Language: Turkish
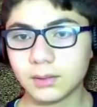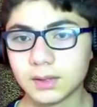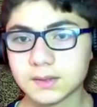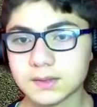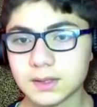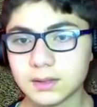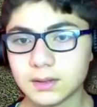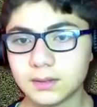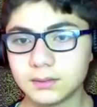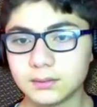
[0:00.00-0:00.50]
buy
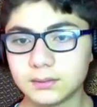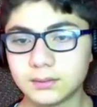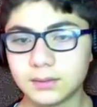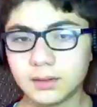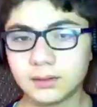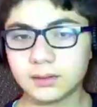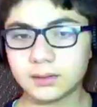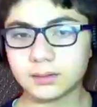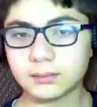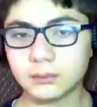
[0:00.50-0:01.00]
second
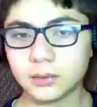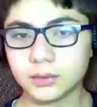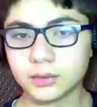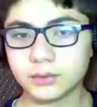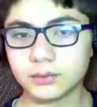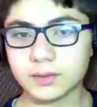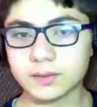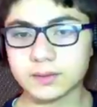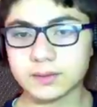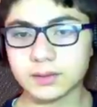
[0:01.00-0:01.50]
ladder.
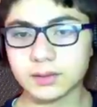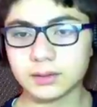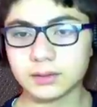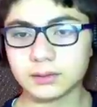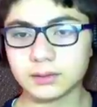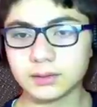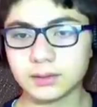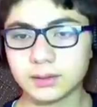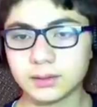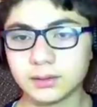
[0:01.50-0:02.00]
Boş ver
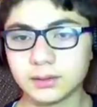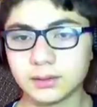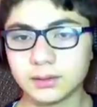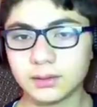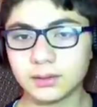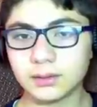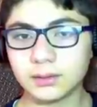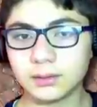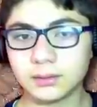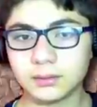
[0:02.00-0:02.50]
second ladder'ı.
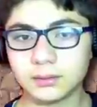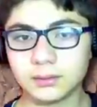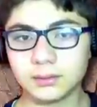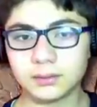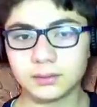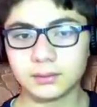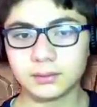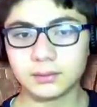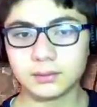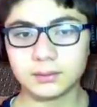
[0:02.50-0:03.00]

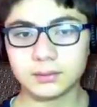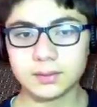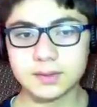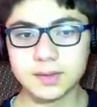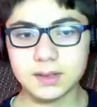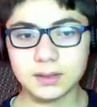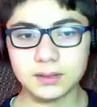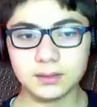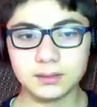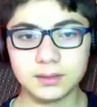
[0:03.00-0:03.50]

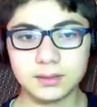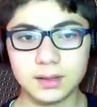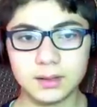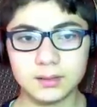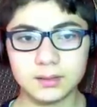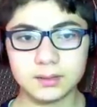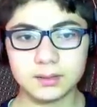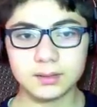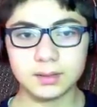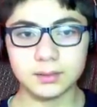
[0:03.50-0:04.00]
Second
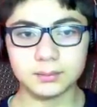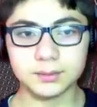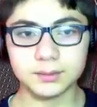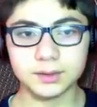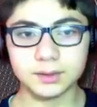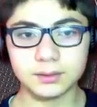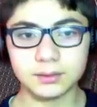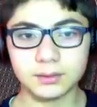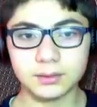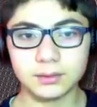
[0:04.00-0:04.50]
ladder'ı ne
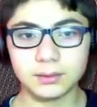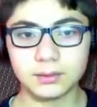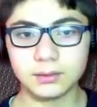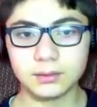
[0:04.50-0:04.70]
yapacaksın?